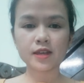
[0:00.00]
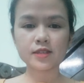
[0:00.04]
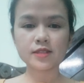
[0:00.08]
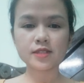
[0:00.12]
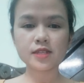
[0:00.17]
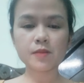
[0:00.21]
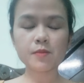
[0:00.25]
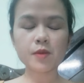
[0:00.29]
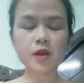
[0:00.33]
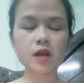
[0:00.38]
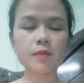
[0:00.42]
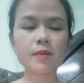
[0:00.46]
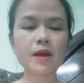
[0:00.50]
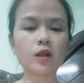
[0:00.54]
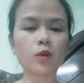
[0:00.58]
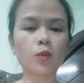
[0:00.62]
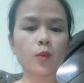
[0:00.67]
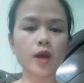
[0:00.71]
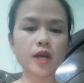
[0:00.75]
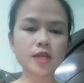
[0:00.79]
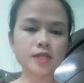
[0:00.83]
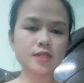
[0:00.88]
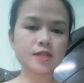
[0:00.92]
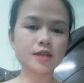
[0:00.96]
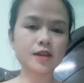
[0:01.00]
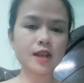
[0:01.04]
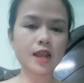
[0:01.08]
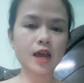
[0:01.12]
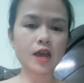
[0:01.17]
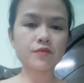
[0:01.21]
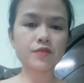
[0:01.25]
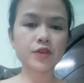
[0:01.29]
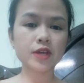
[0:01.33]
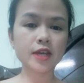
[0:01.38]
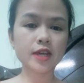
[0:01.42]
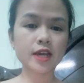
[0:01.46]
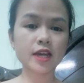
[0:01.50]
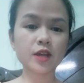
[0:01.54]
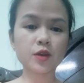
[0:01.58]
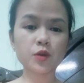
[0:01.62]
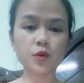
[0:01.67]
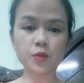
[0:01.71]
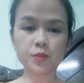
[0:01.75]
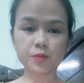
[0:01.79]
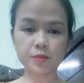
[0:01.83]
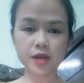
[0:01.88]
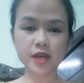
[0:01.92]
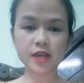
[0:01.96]
Chào mừng các bạn quay trở lại với kênh
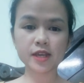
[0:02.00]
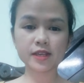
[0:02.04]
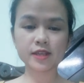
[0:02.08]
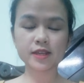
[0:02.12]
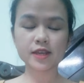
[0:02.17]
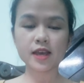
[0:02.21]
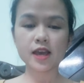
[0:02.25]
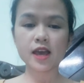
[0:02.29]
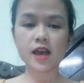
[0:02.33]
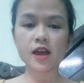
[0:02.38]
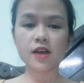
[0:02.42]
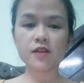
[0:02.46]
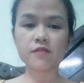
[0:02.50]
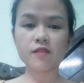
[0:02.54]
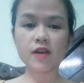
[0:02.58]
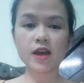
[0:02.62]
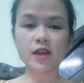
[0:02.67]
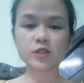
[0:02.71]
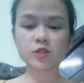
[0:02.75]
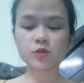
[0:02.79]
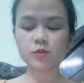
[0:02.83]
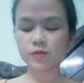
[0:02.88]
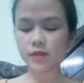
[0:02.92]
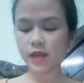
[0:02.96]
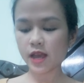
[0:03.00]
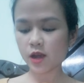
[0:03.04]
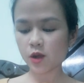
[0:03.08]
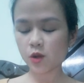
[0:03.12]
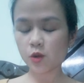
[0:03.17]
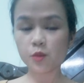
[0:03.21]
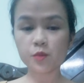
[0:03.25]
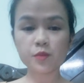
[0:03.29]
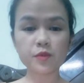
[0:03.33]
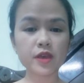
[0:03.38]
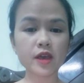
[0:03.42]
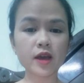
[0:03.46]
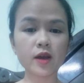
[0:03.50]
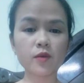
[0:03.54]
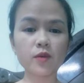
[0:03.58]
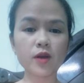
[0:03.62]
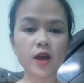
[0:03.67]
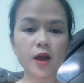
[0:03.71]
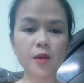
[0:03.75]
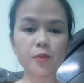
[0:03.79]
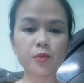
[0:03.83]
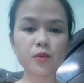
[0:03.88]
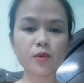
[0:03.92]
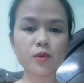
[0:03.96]
của mình và chúng ta cùng nhau
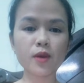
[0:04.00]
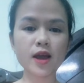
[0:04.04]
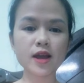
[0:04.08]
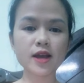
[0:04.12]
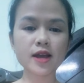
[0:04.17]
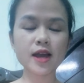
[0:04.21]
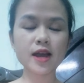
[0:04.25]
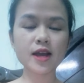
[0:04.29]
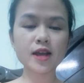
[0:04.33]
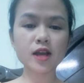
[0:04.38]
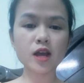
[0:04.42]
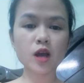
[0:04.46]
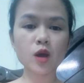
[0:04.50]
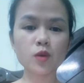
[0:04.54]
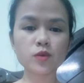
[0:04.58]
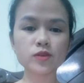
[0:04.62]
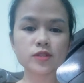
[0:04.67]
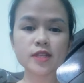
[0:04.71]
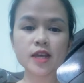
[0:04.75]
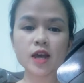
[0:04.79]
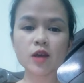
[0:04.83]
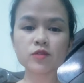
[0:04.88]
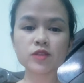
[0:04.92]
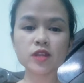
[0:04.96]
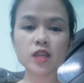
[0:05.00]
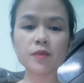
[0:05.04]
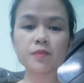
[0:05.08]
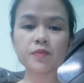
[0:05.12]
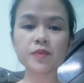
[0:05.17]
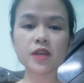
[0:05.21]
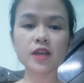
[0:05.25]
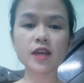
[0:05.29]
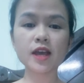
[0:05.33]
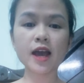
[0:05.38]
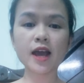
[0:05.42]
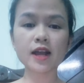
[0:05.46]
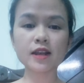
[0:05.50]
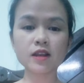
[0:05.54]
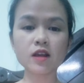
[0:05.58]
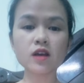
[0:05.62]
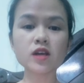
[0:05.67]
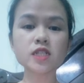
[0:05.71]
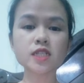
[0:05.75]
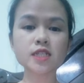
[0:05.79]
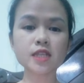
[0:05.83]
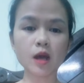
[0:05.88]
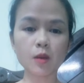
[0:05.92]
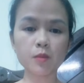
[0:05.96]
học qua các câu giao tiếp tiếng Hàn
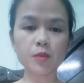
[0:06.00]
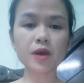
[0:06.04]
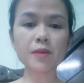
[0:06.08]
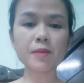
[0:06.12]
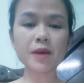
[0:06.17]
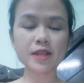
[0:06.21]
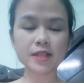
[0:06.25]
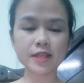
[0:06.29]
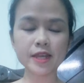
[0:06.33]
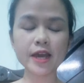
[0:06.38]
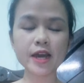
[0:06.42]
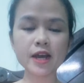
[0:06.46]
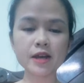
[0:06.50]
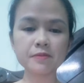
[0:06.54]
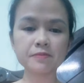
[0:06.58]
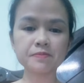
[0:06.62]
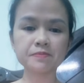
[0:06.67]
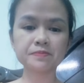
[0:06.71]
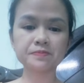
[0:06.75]
đời sống các bạn nhé.